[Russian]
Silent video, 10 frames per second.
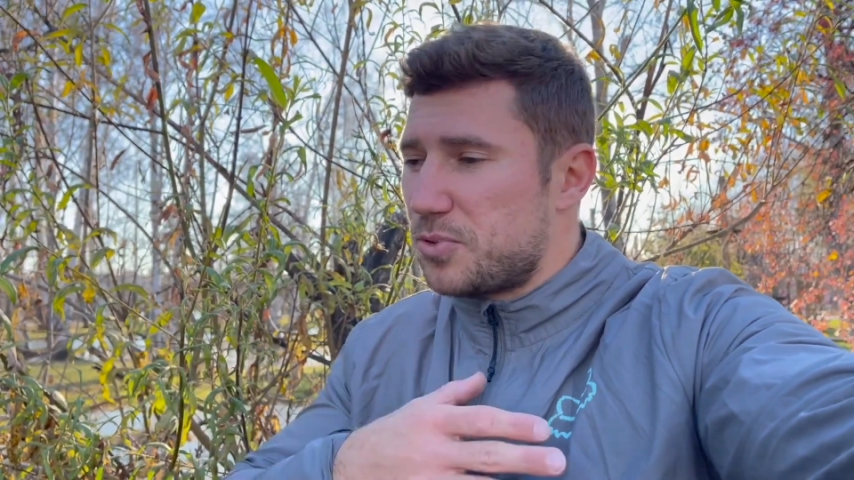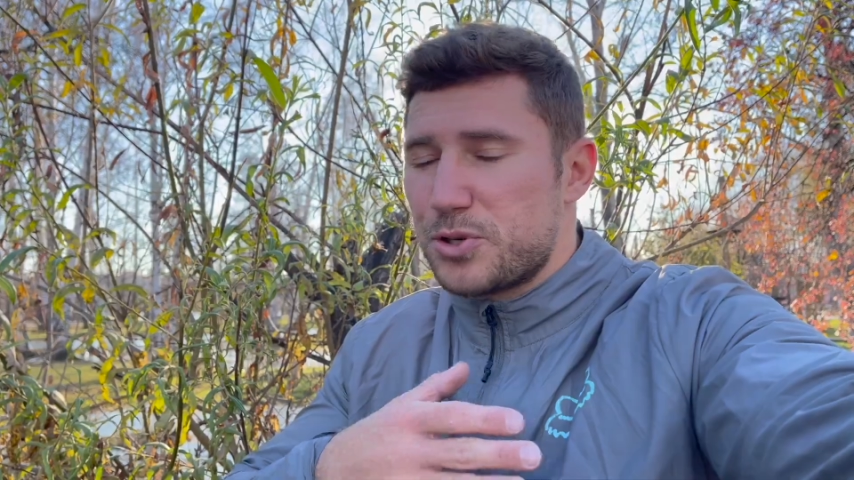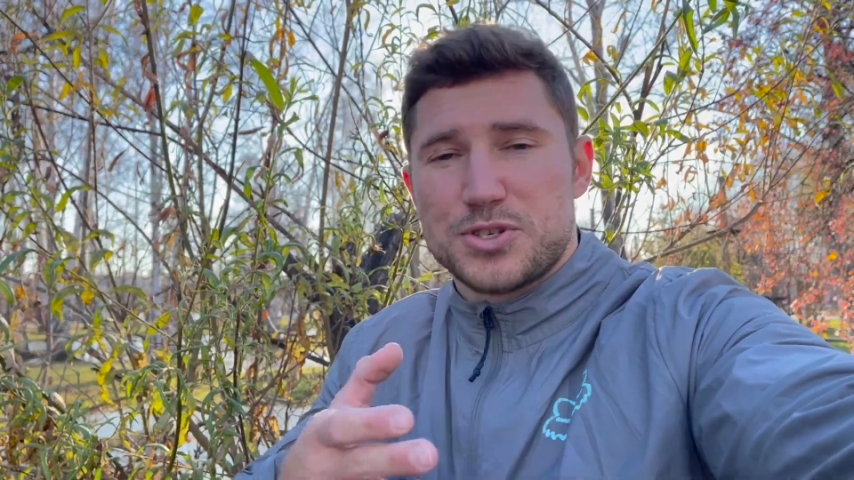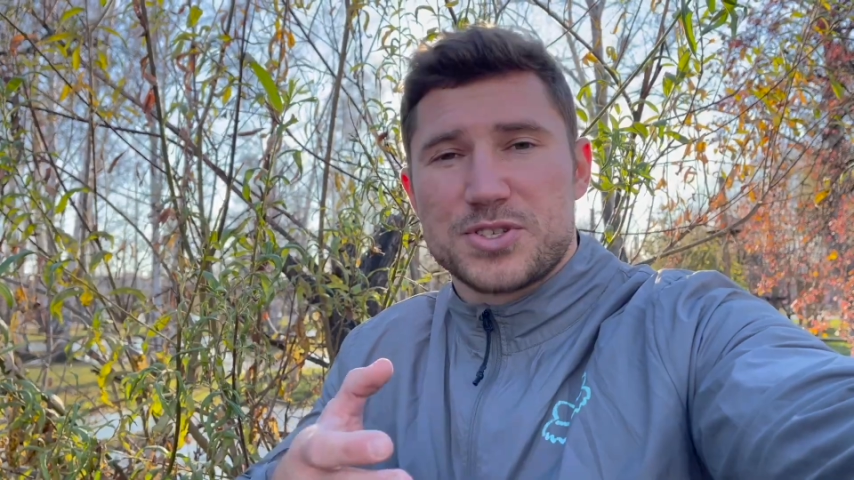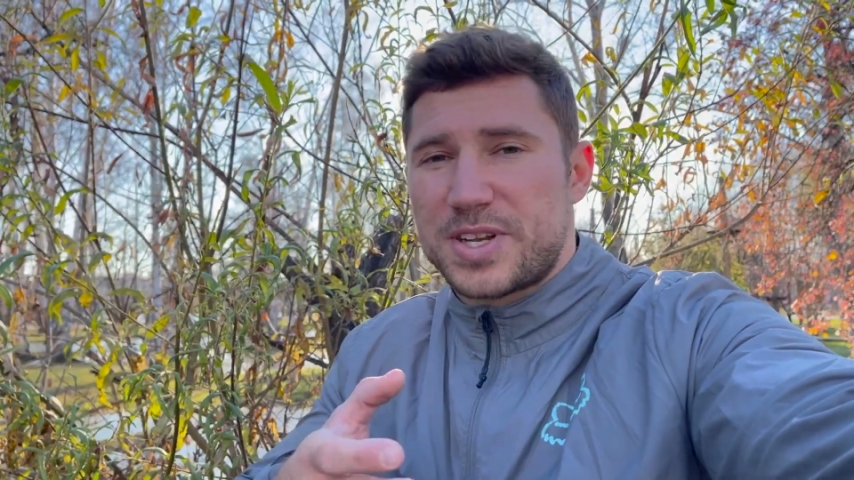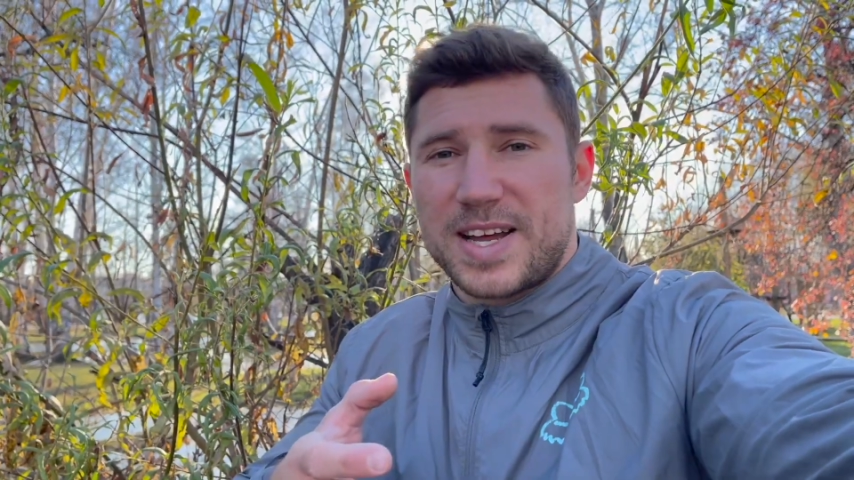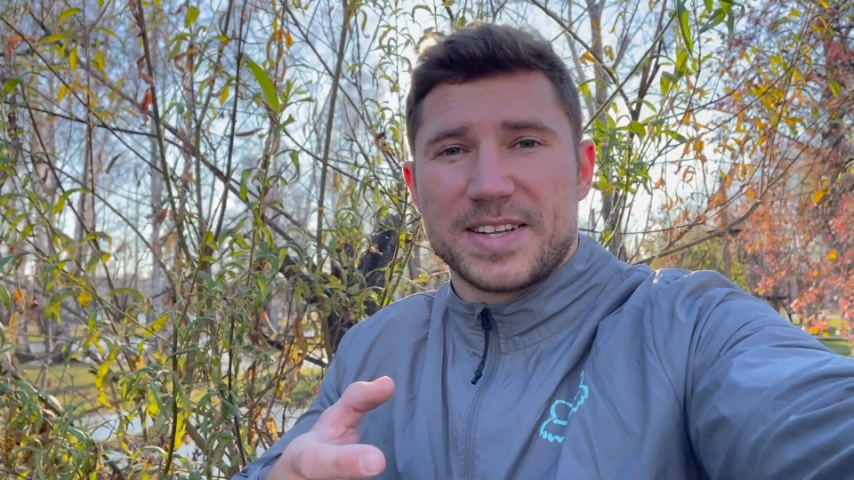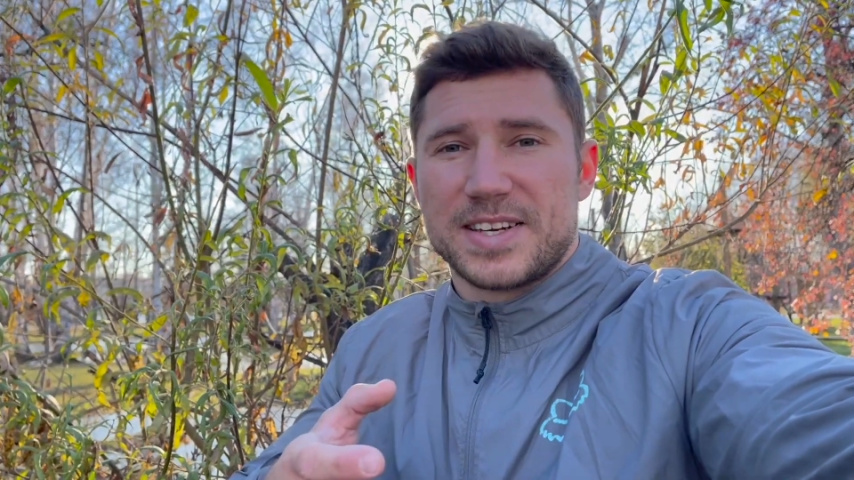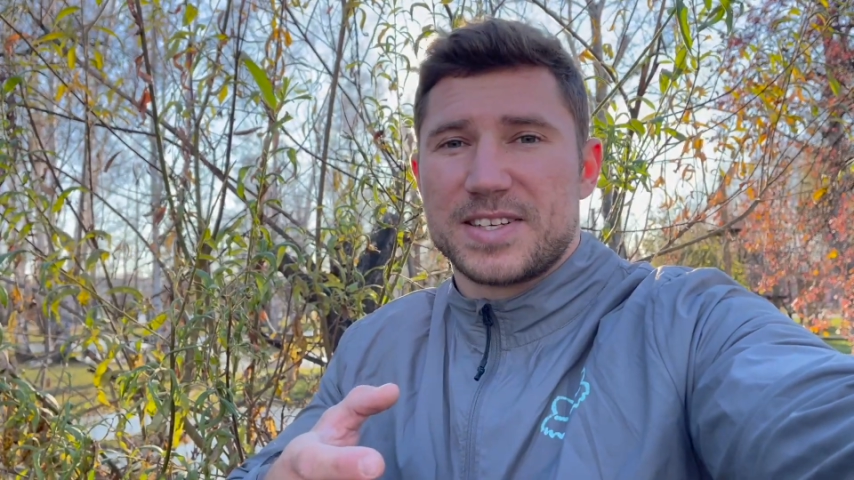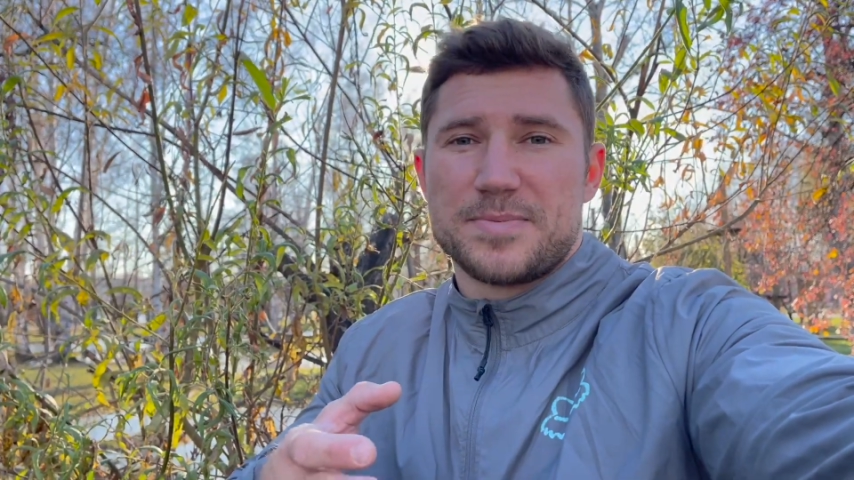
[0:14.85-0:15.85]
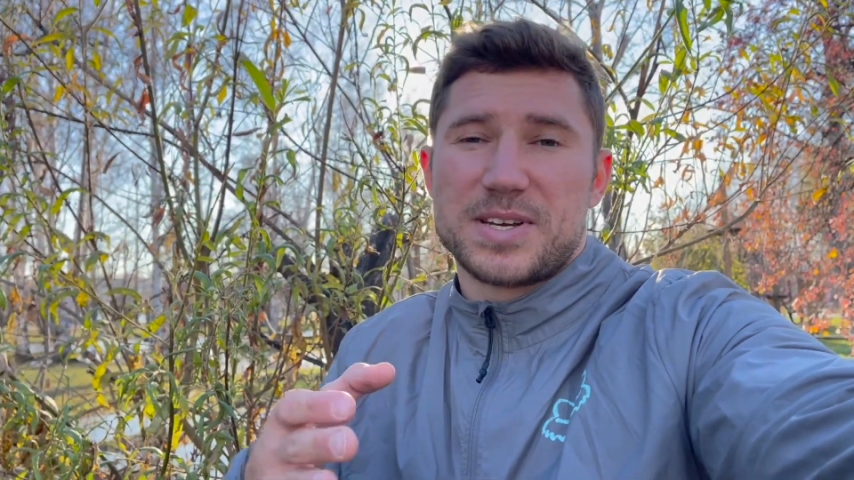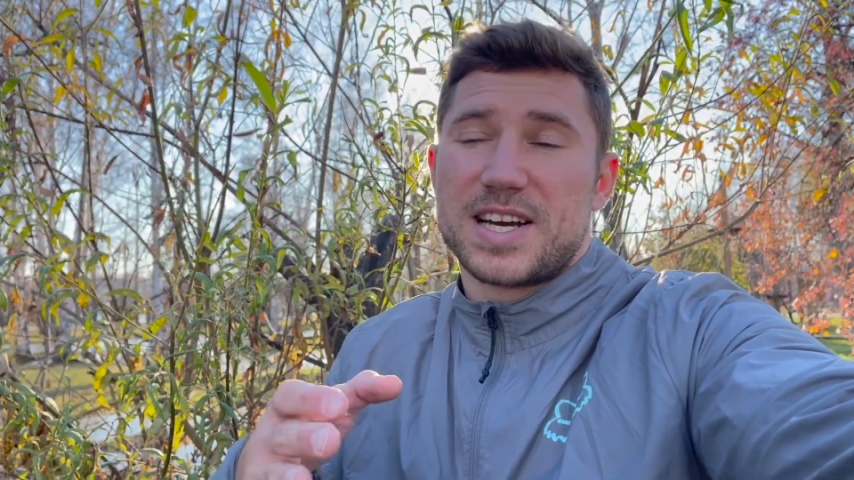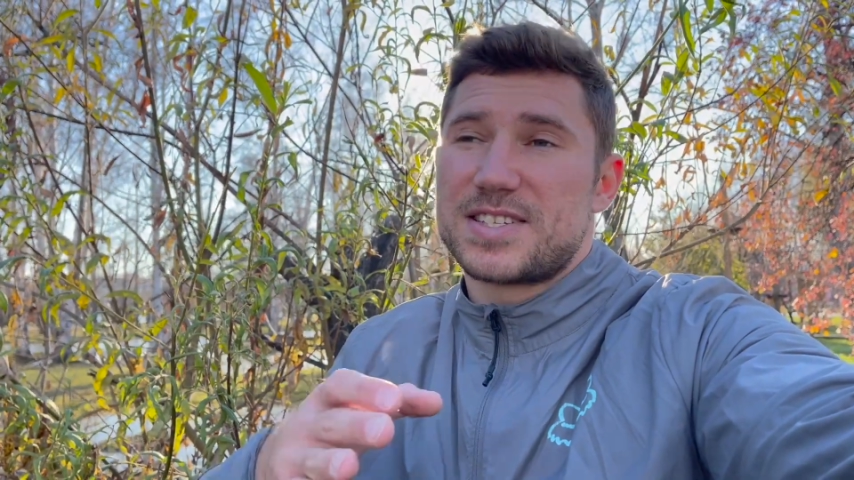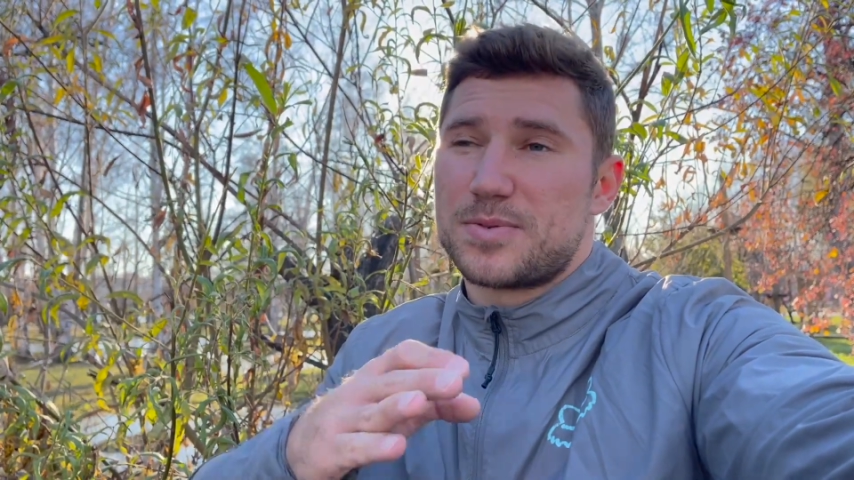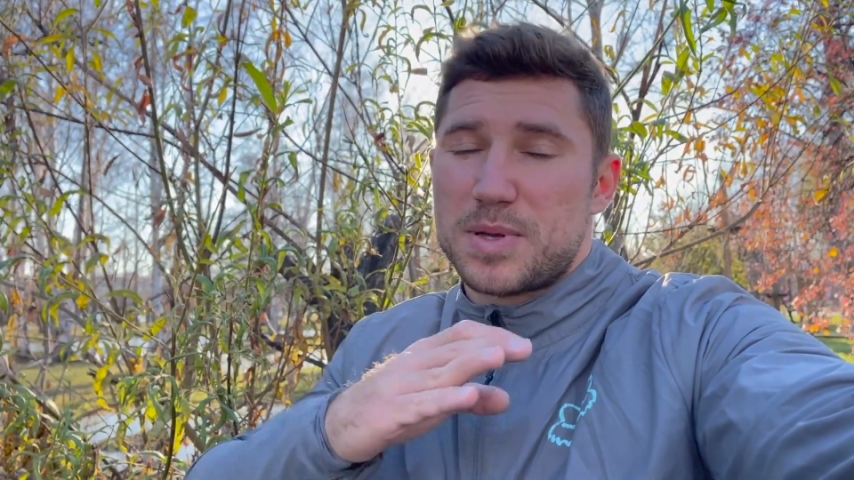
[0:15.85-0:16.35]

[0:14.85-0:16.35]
очень странно, хотя мне кажется,